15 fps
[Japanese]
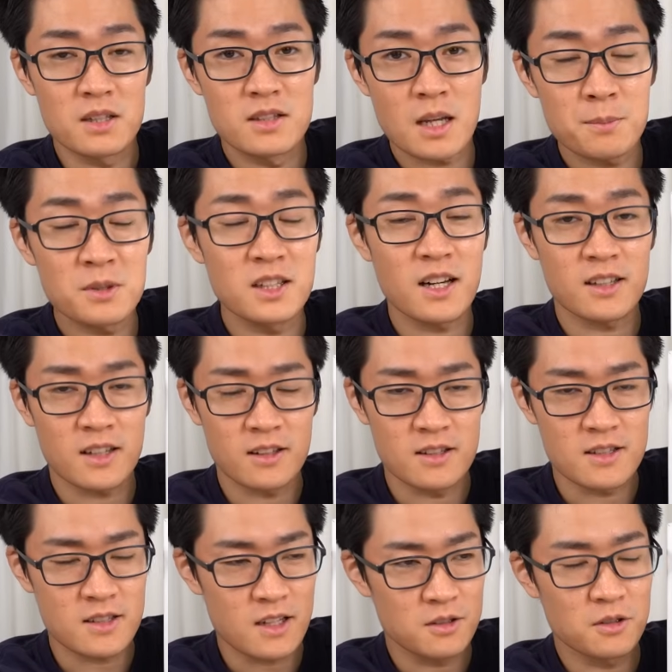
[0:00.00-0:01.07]
あ、全部ではないん
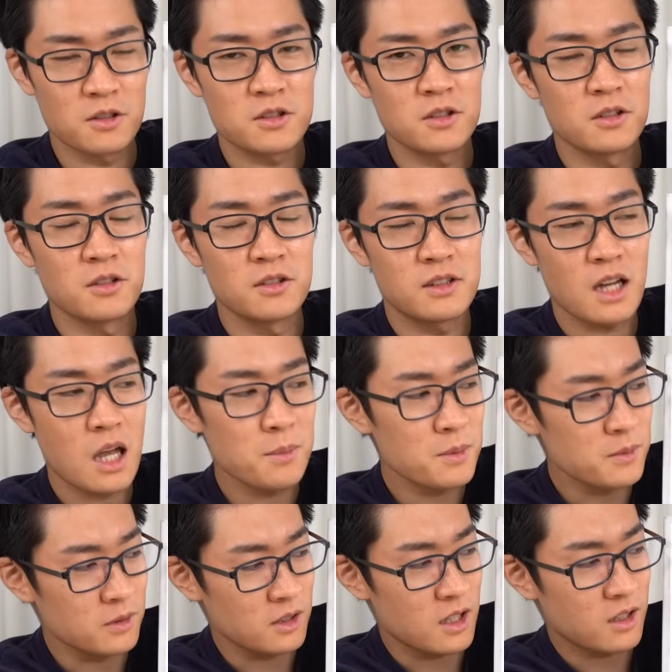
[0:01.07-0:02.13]
ですけど、その大
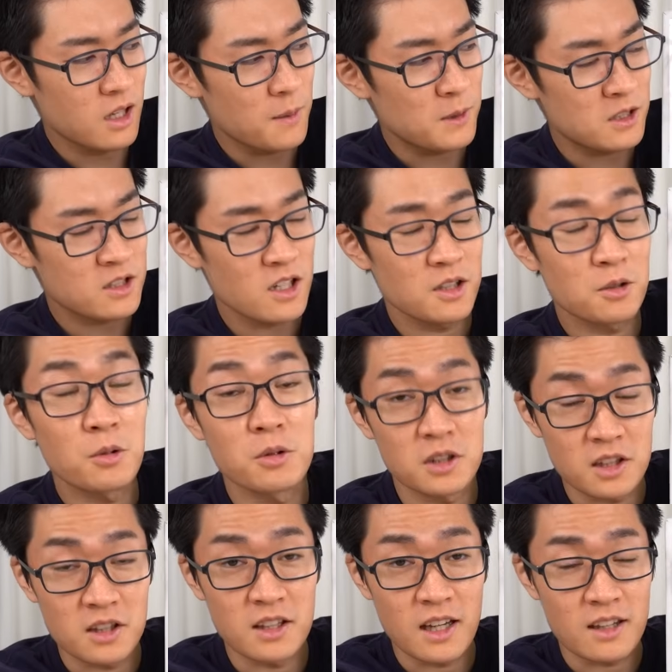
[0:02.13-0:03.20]
部分がキャパシタの方
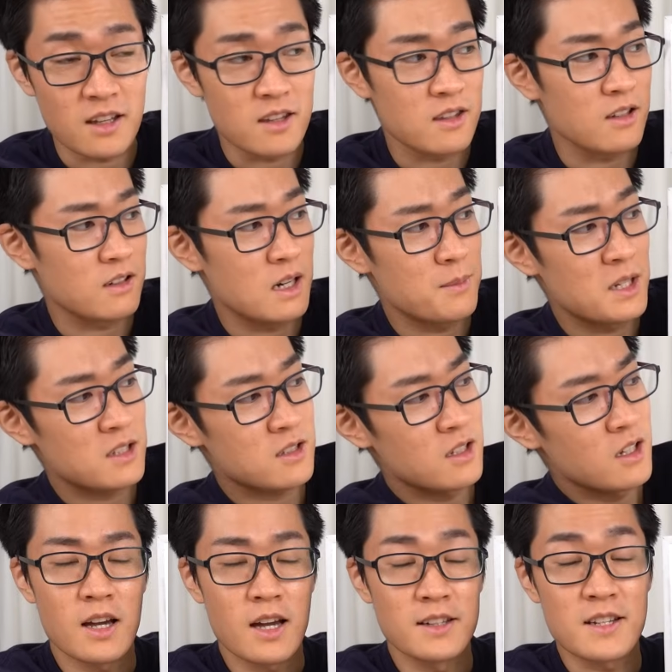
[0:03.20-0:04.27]
に逃げていってくれます。
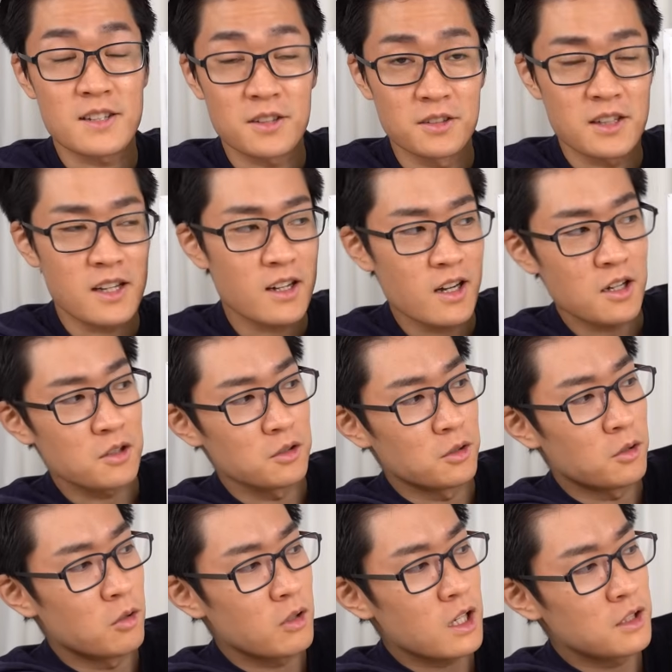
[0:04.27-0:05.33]
ですので回路の
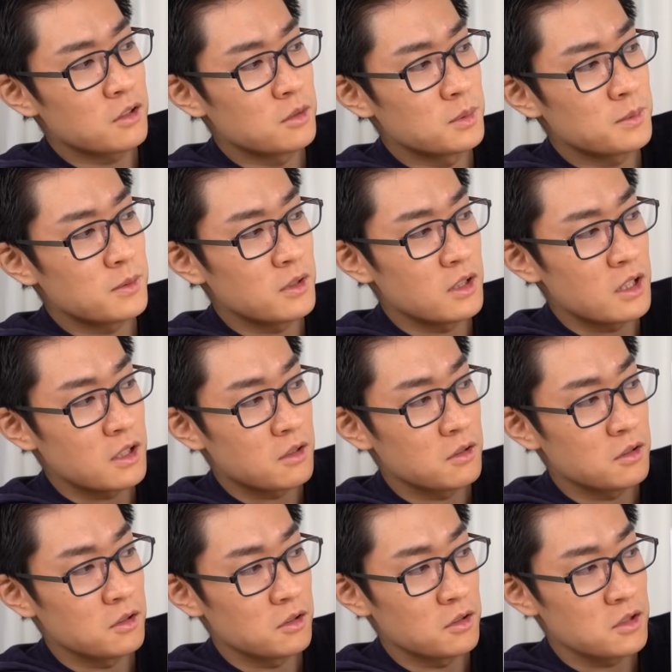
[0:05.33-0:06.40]
他の部分に行
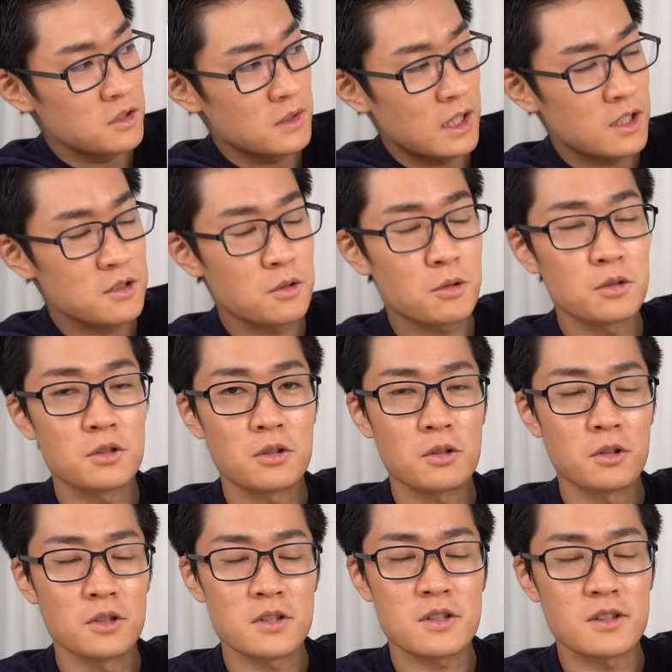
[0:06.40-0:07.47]
くノイズはそこそ
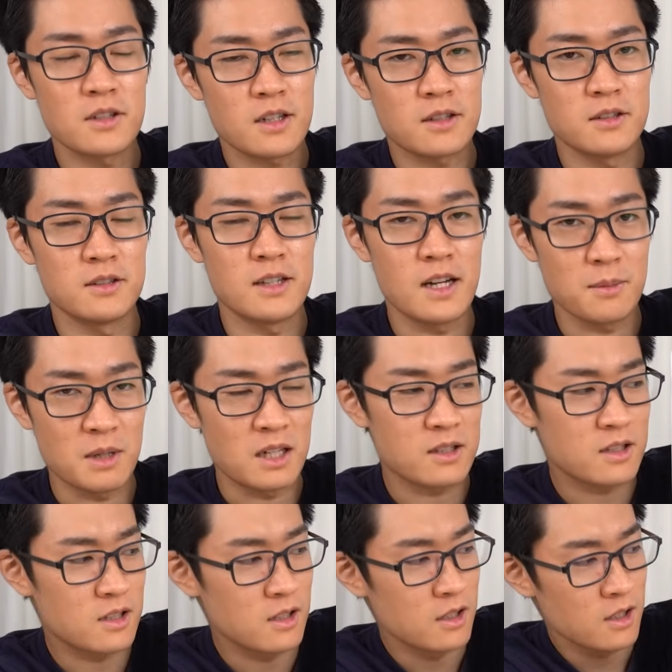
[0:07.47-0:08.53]
こ少なくなりま
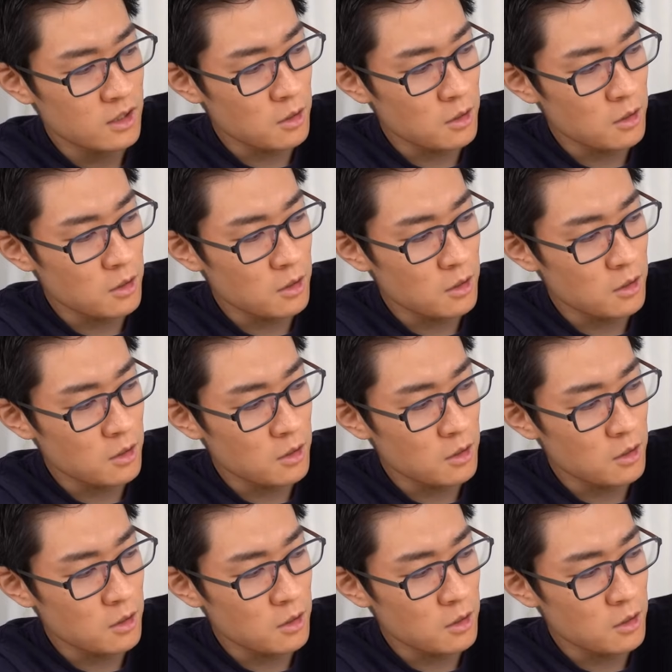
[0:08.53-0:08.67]
す。